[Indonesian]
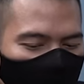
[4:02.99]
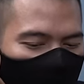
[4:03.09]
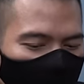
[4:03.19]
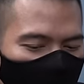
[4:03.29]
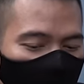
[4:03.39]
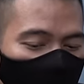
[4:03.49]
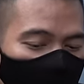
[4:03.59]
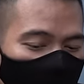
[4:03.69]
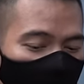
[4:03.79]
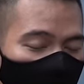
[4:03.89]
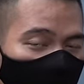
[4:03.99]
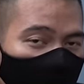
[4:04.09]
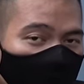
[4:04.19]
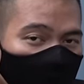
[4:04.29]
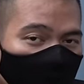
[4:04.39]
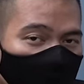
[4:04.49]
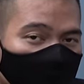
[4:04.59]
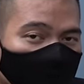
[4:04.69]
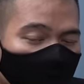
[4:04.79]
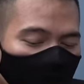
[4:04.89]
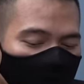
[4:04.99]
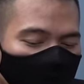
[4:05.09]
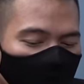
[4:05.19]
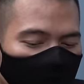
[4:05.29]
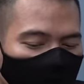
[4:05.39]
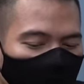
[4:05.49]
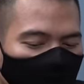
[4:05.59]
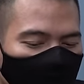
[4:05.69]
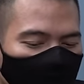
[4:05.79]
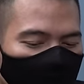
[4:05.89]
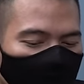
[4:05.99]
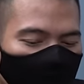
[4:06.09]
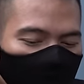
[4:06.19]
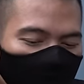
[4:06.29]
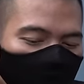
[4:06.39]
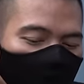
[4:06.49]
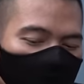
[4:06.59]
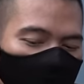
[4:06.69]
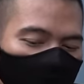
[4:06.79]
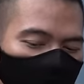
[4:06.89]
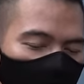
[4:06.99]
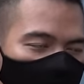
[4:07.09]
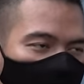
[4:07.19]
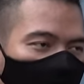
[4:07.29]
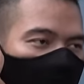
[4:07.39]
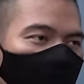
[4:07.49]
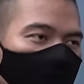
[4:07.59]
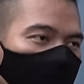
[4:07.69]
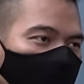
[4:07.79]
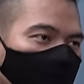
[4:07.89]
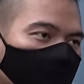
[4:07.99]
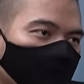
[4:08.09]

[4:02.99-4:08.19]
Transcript: Jadi ketika Anda menginstal launcher, dia akan uh, full screen navigation akan non aktif.